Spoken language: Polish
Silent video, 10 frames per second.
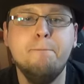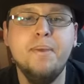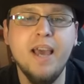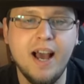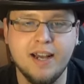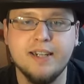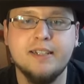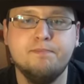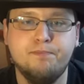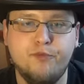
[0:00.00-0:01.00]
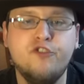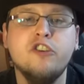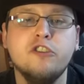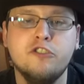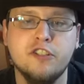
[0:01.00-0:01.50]
piach
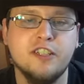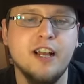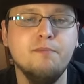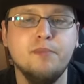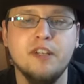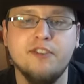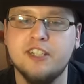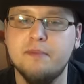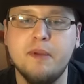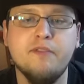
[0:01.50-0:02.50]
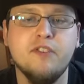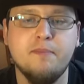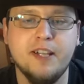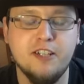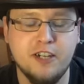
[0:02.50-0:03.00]
wykorzystam, ponieważ na pewno
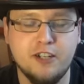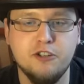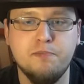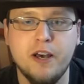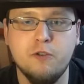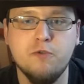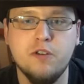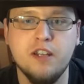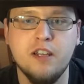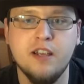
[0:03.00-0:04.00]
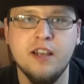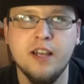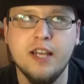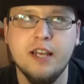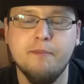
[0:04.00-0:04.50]
będzie jakiś parkur i
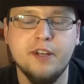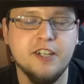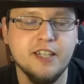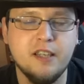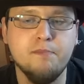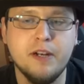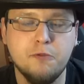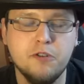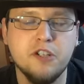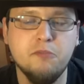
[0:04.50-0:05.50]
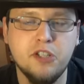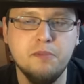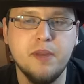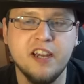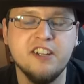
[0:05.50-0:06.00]
będzie taki parkur, że mi
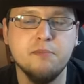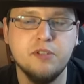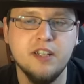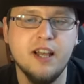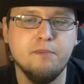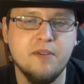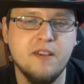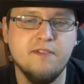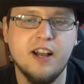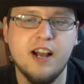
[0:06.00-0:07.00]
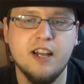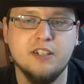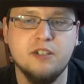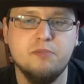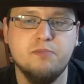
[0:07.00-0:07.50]
się piach nie przyda,
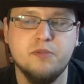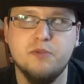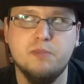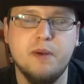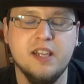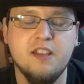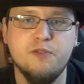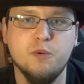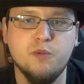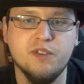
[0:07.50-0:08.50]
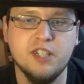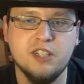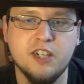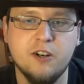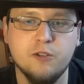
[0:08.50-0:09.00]
ponieważ po prostu spadnie w dół
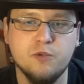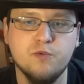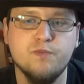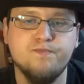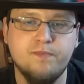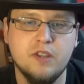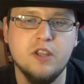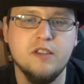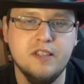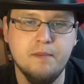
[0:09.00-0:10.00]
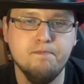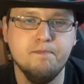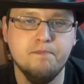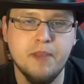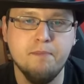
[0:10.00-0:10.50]
20 klocków. Yep,
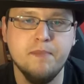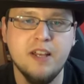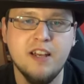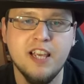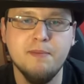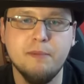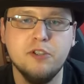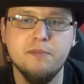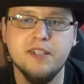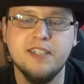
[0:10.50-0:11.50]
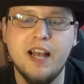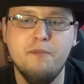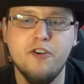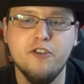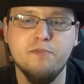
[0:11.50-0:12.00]
yep. I mam sobie
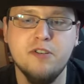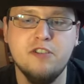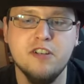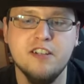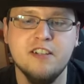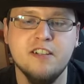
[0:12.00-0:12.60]
sam robić e,